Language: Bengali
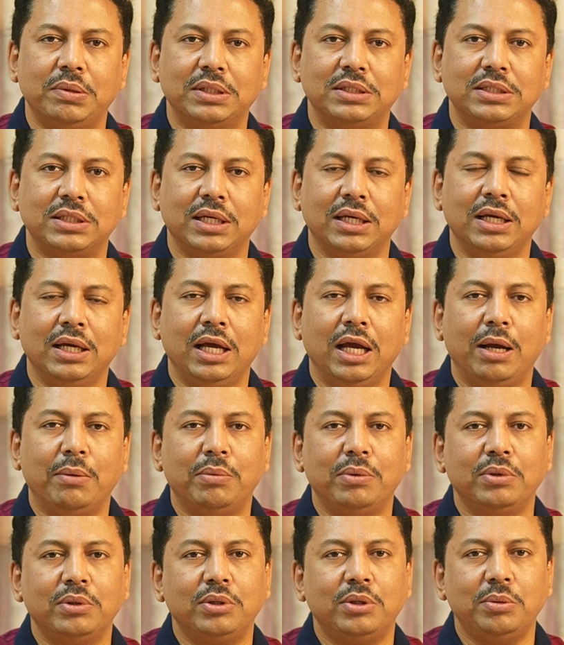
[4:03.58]
হয়েছে
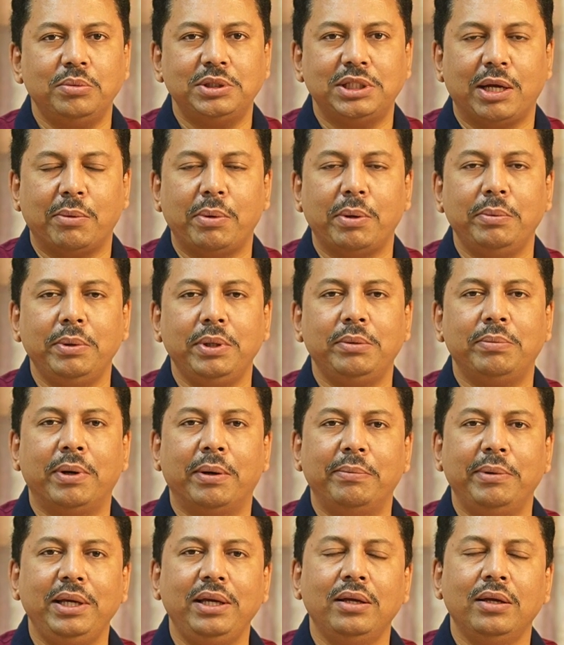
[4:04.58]
এবং খুব
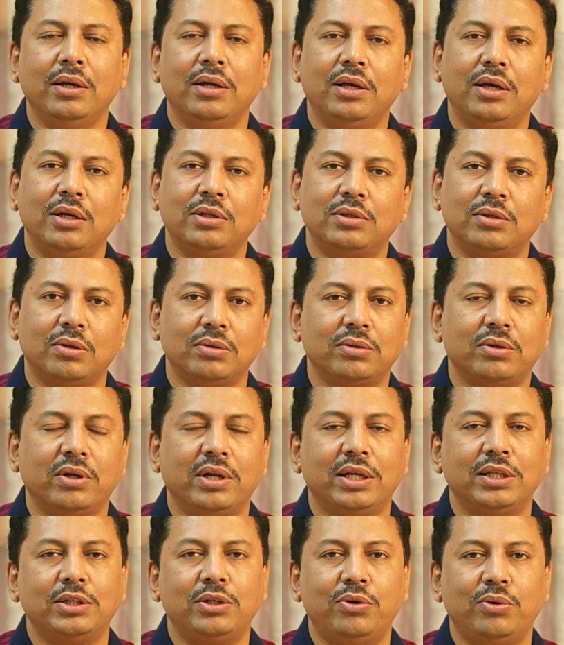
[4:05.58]
স্বাভাবিকভাবে
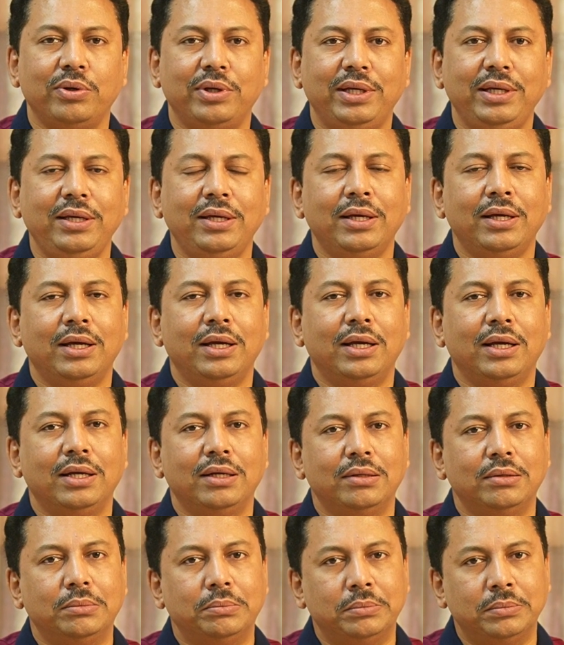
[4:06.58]
তৎক্ষণাৎ রোগী
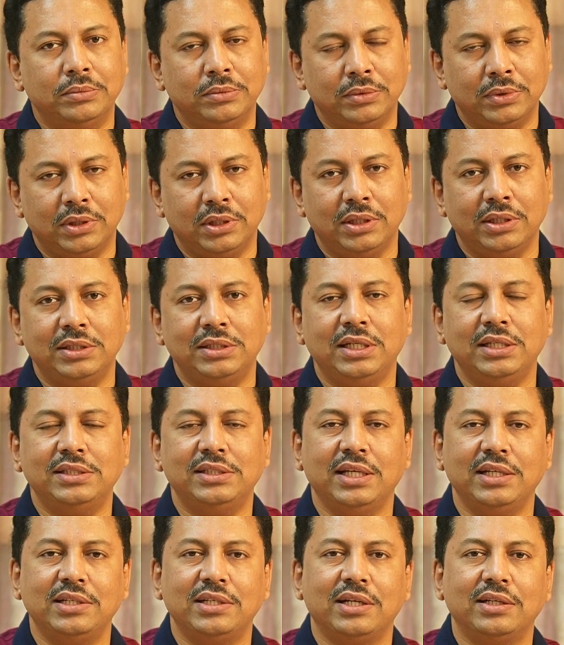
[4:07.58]
সেই
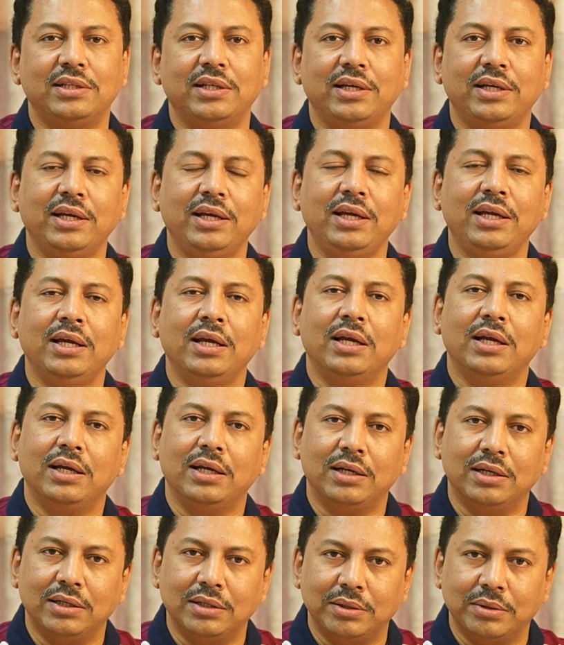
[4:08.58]
সেন্টার থেকে
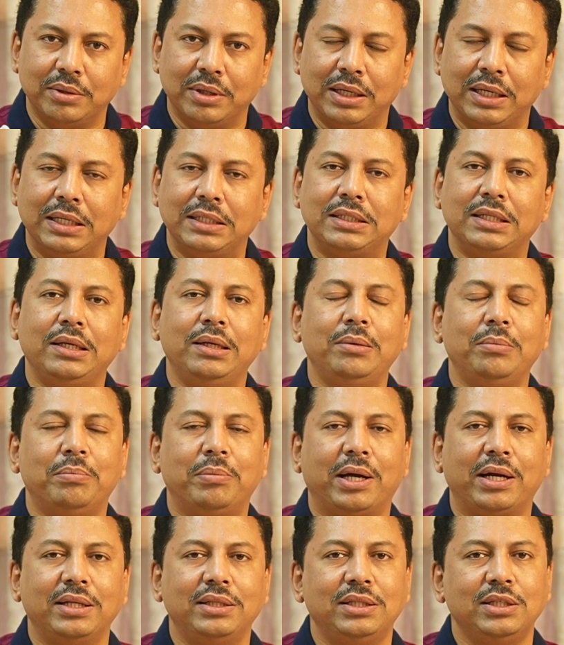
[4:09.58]
হেঁটে
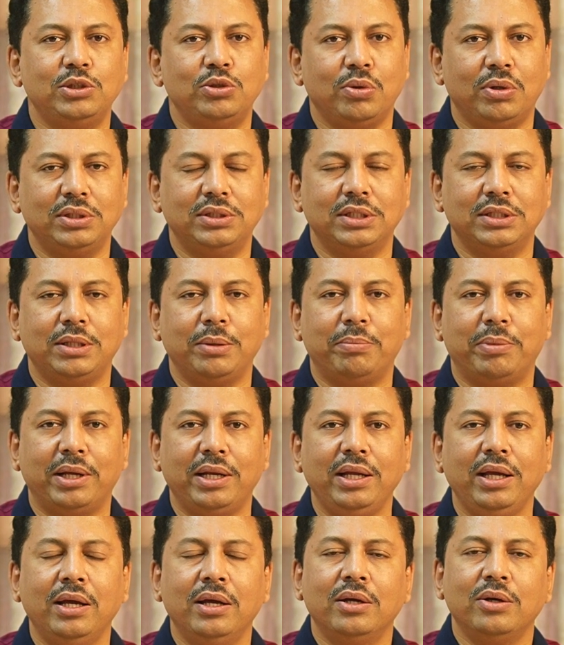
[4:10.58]
বাড়িতে চলে যেতে
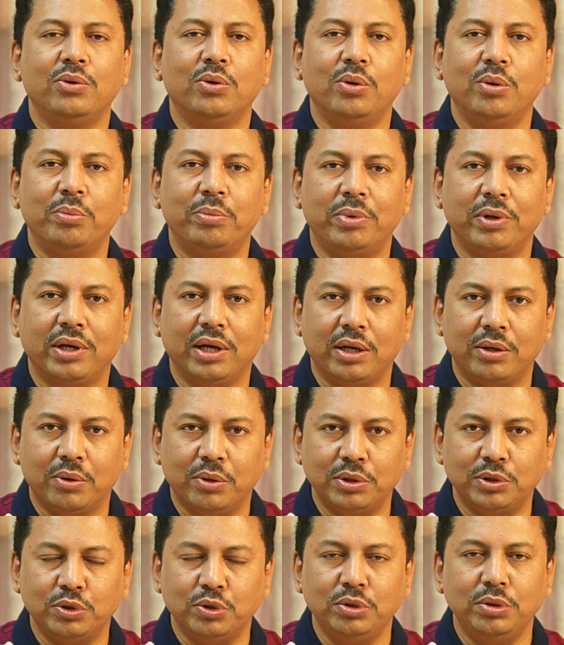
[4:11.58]
পারে কোনো প্রকার
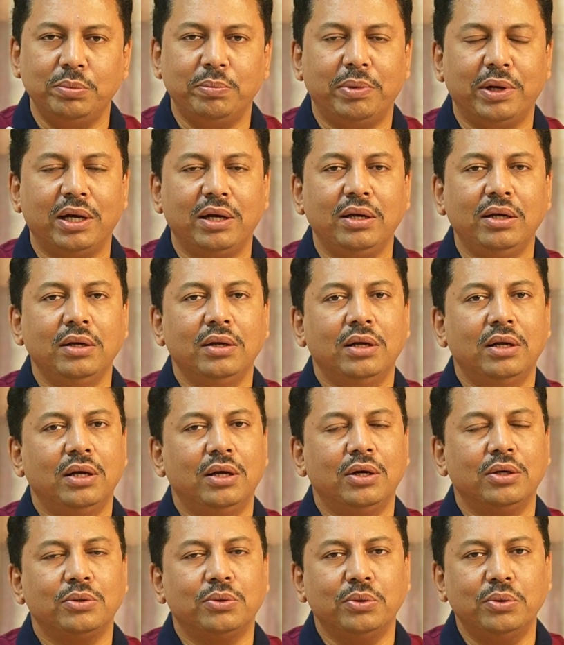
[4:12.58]
ওষুধ বা
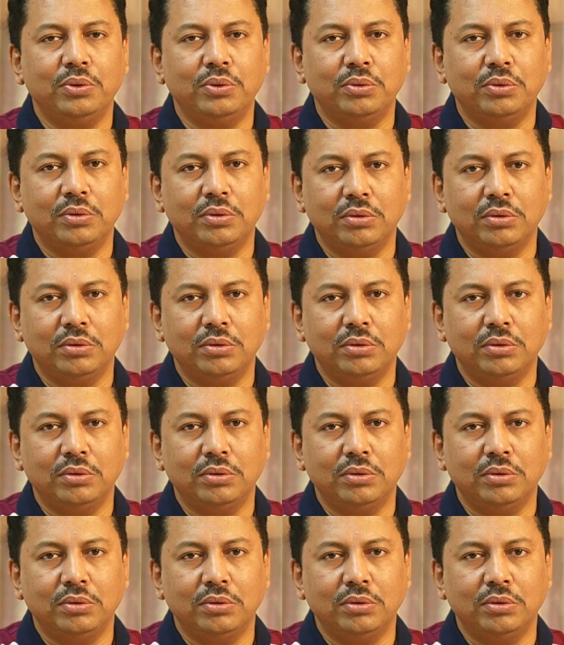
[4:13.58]
কোনো